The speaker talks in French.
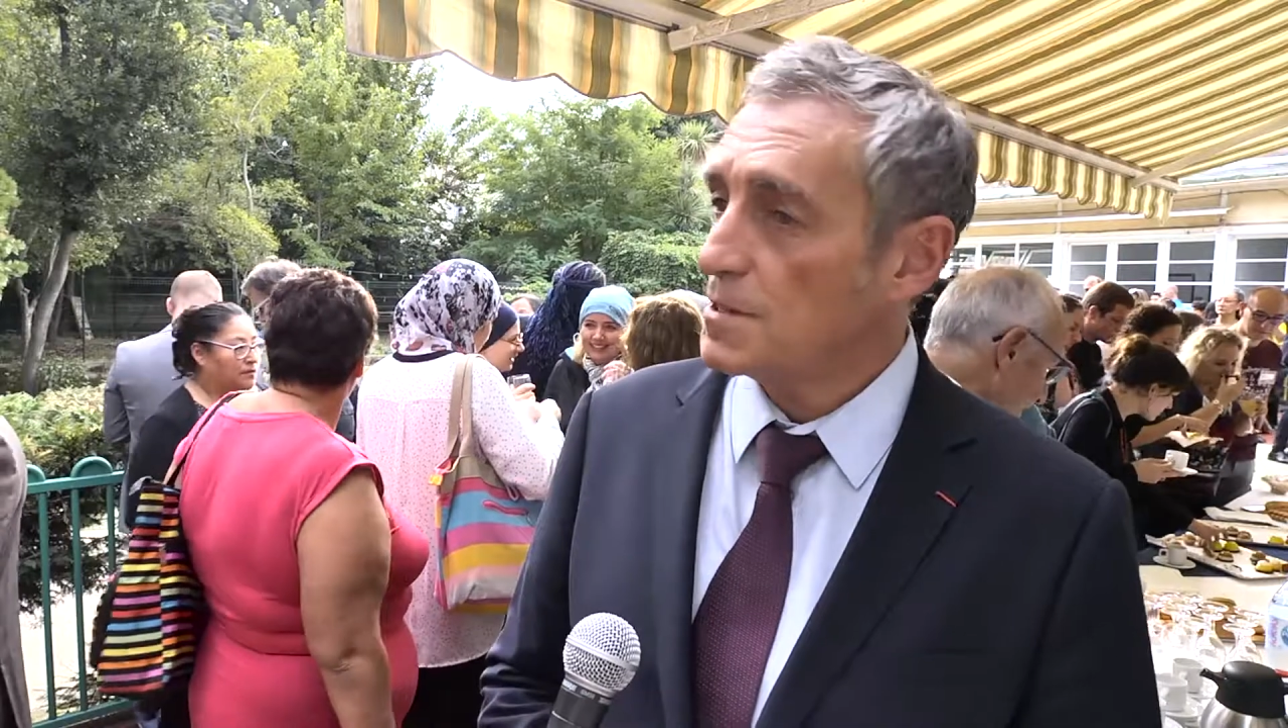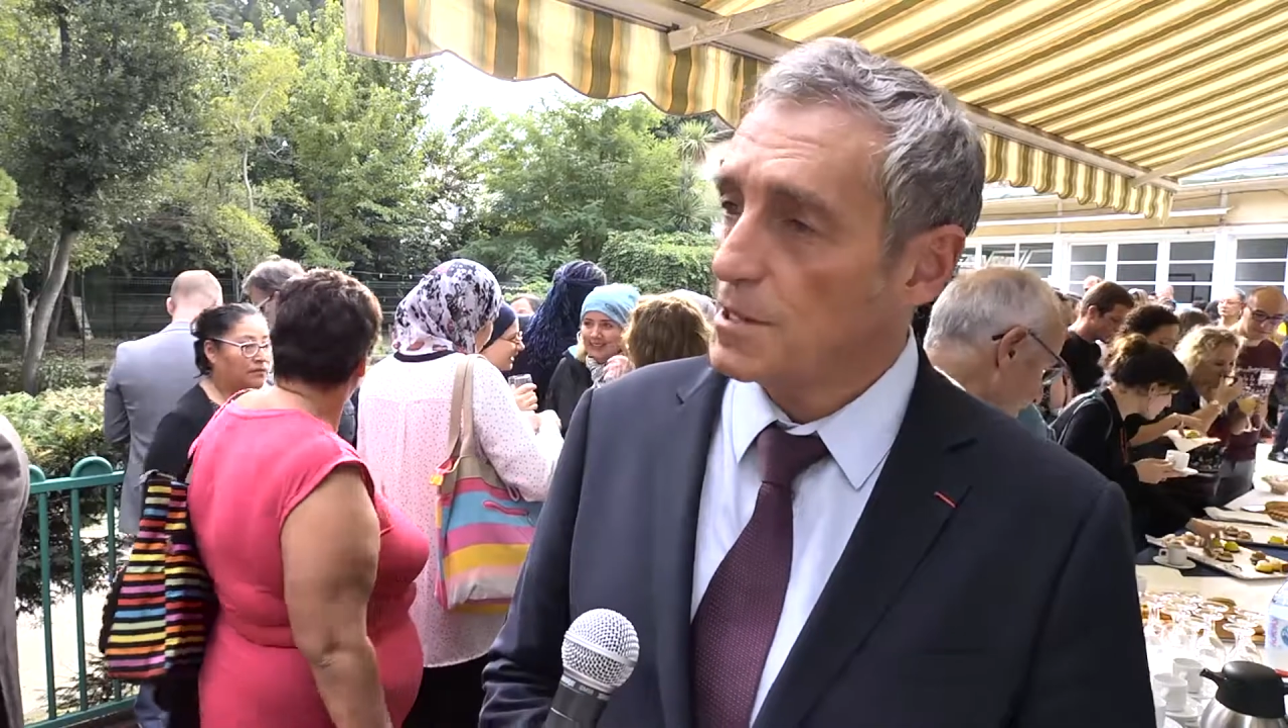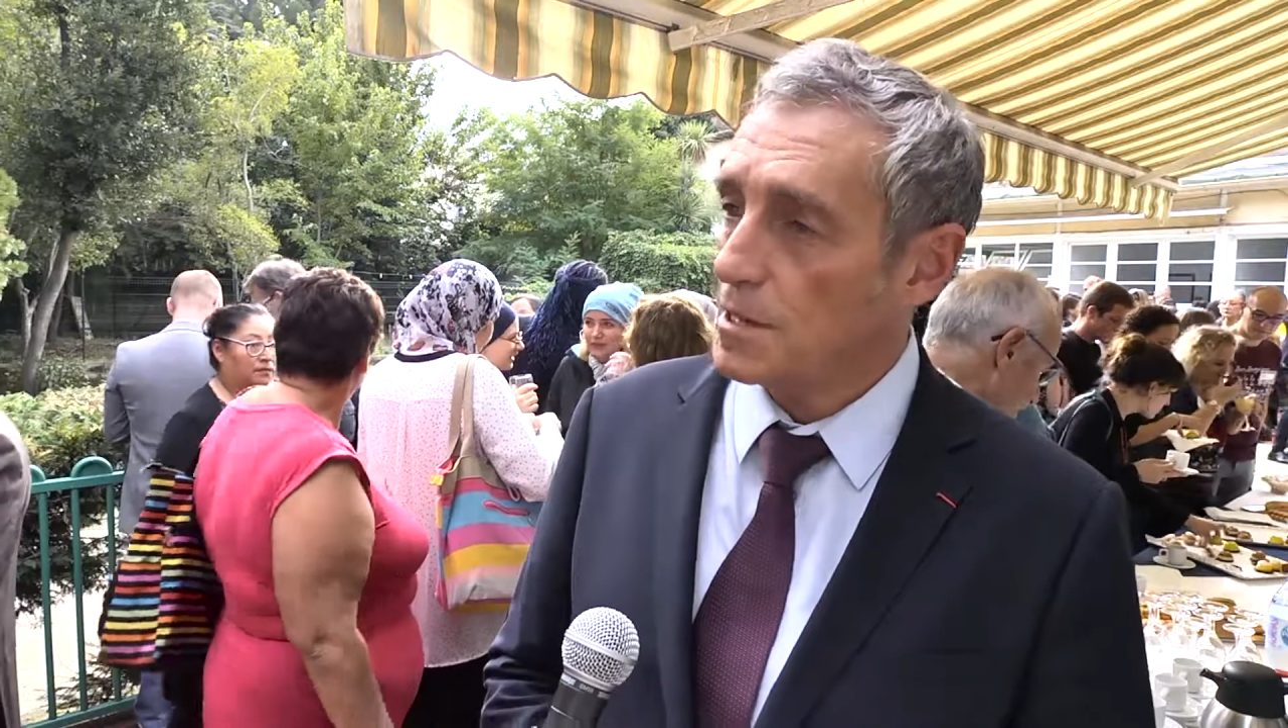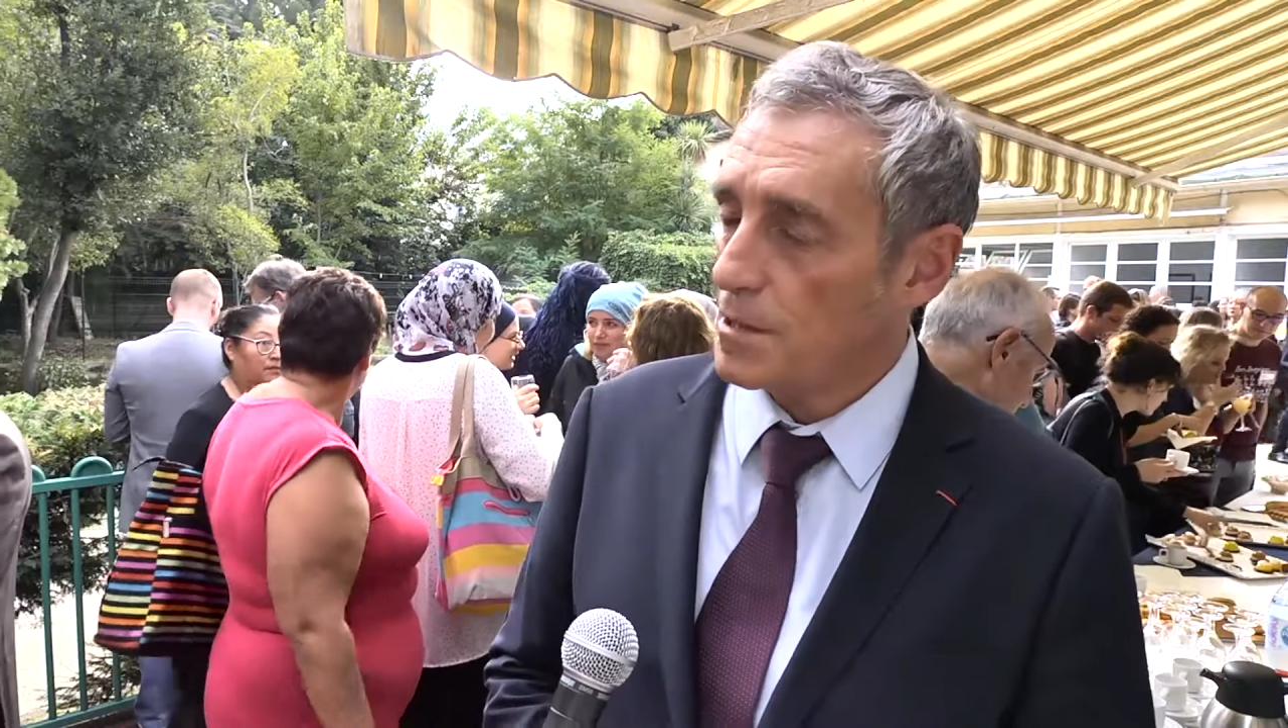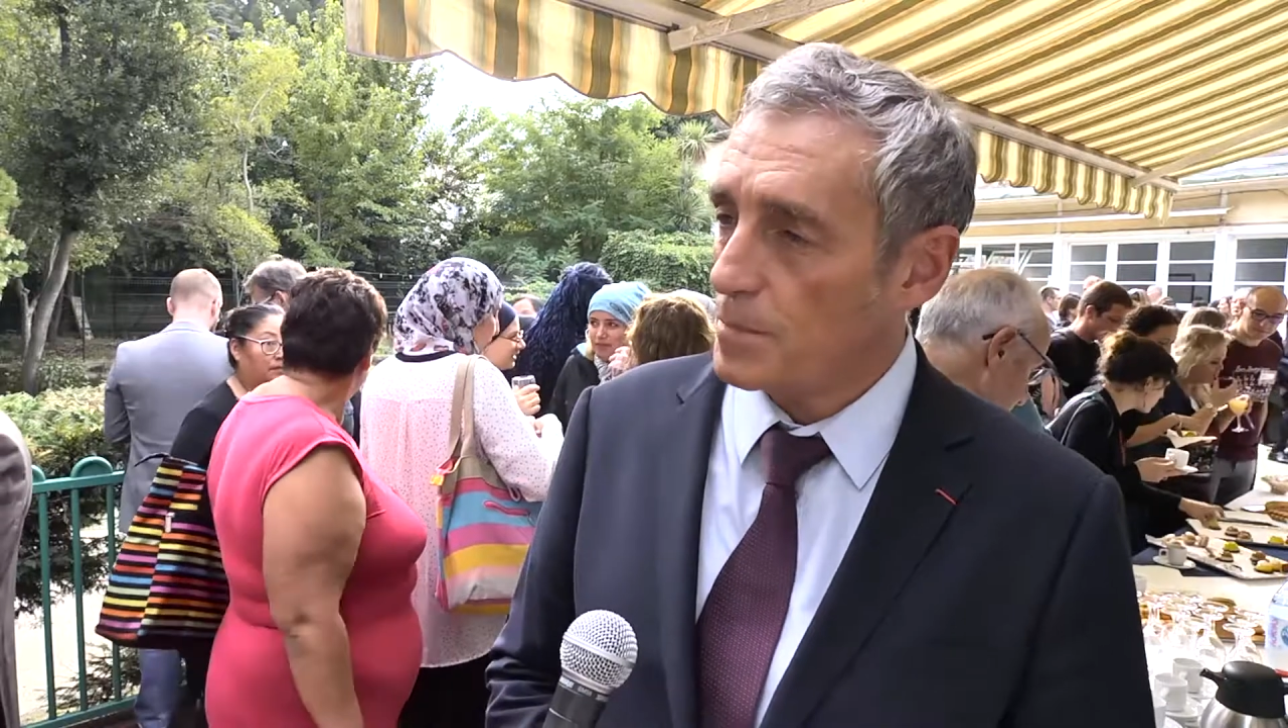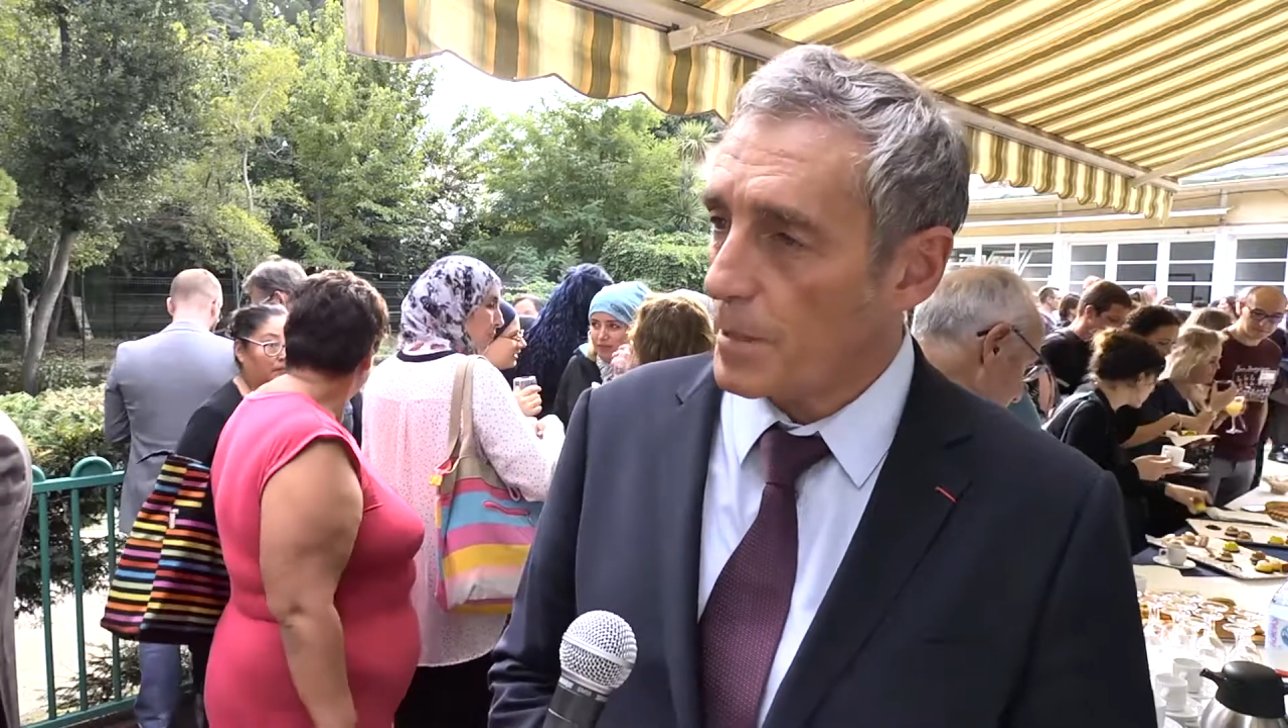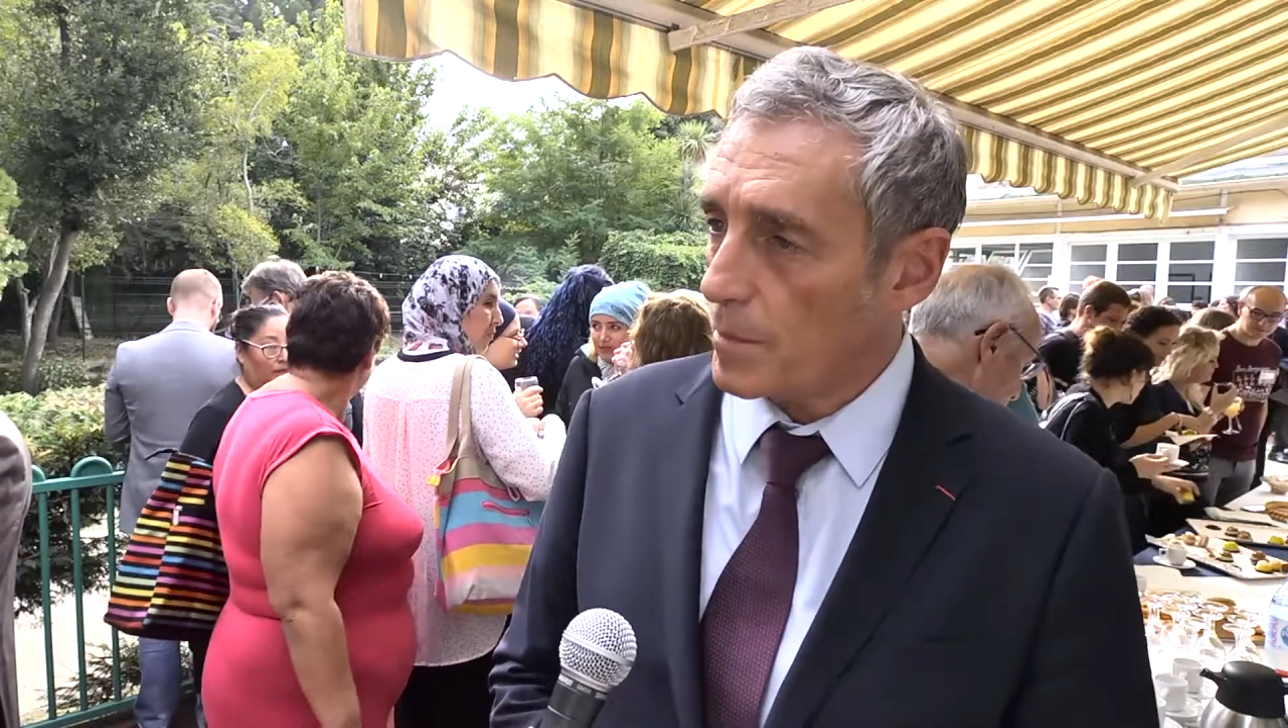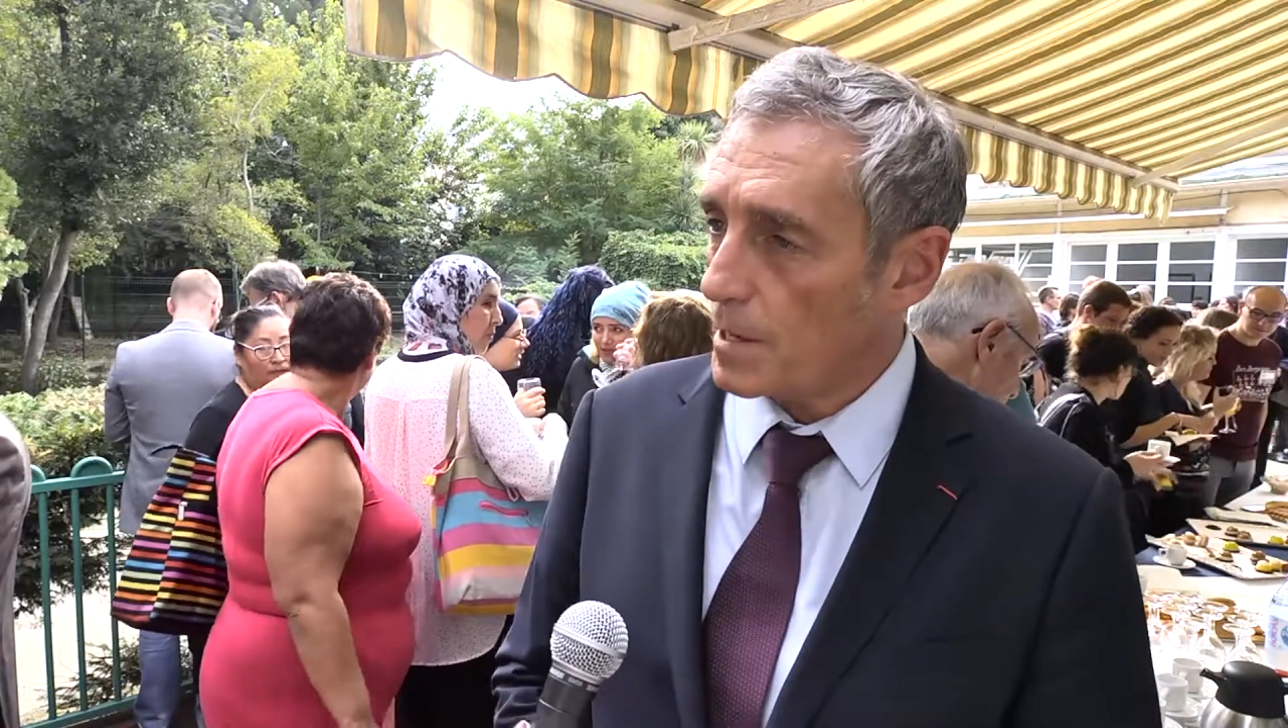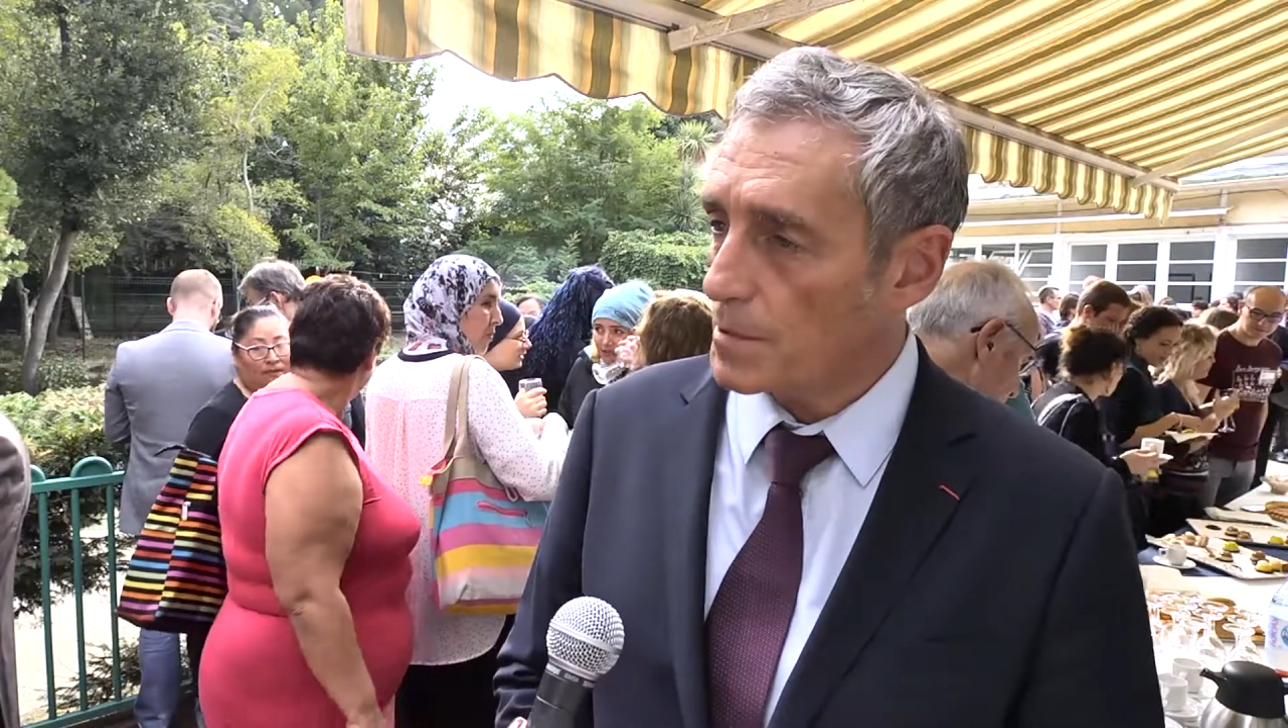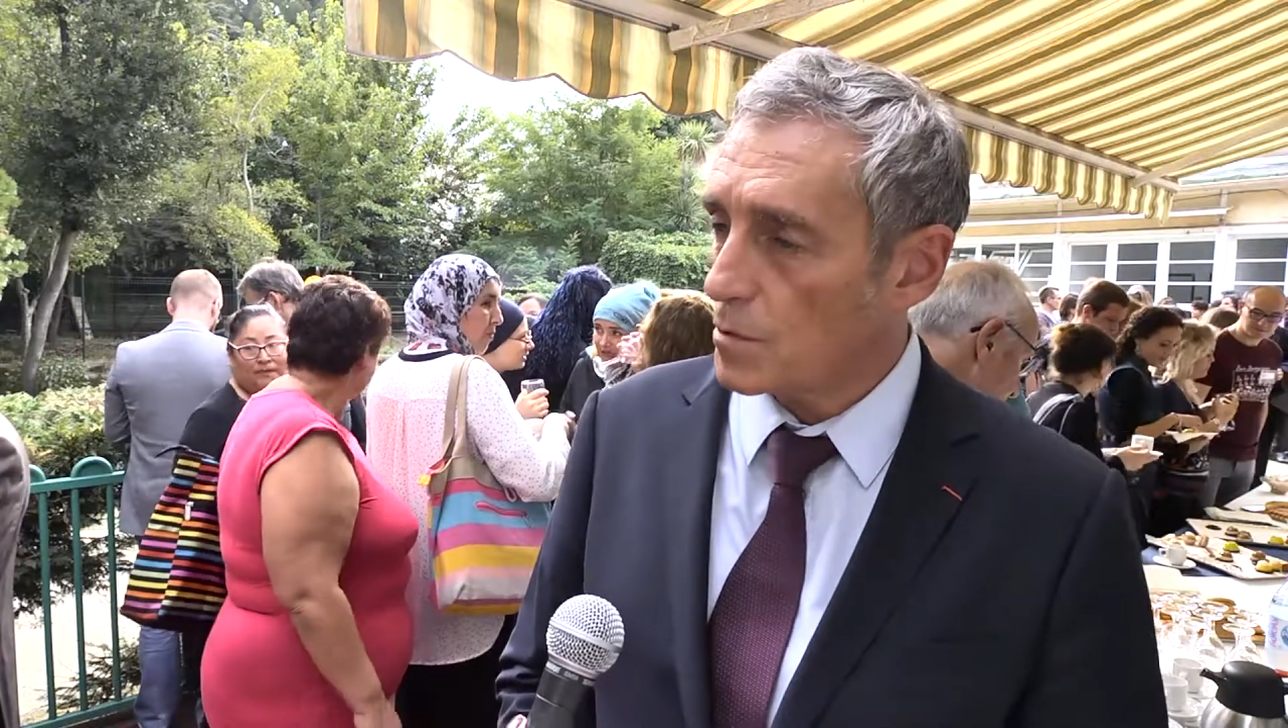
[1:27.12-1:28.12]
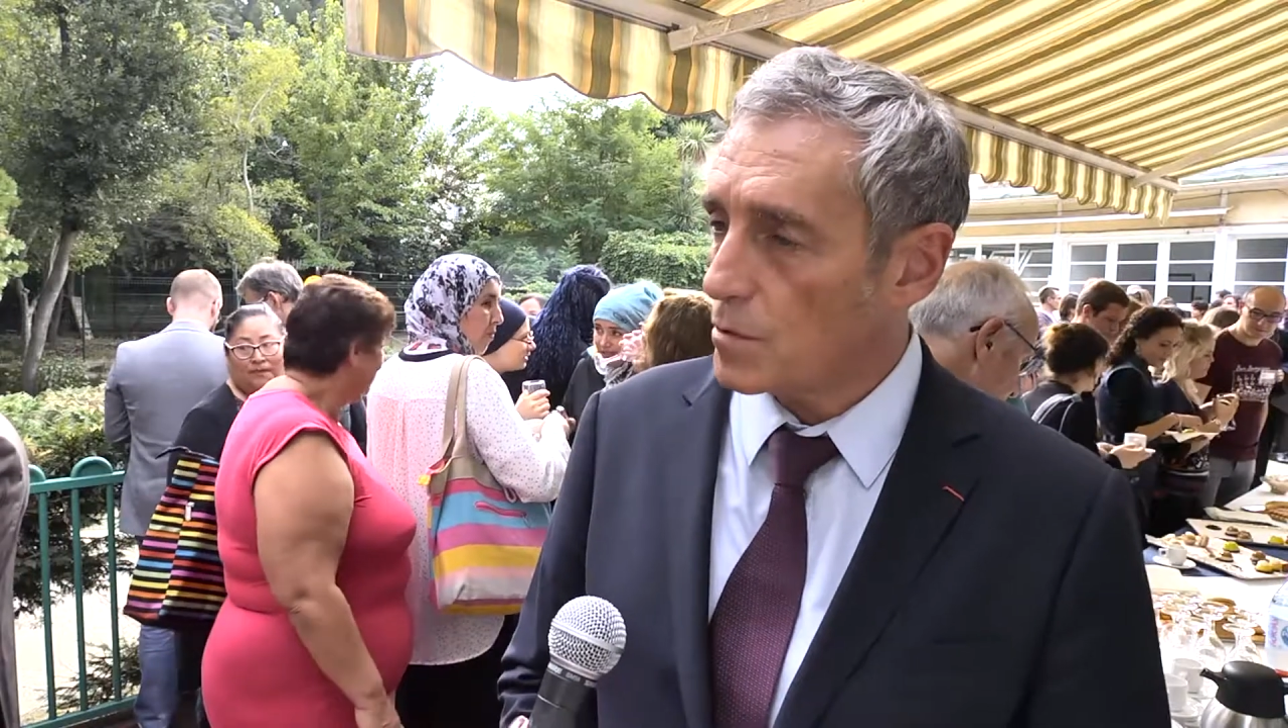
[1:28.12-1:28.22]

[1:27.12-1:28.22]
c'est permettre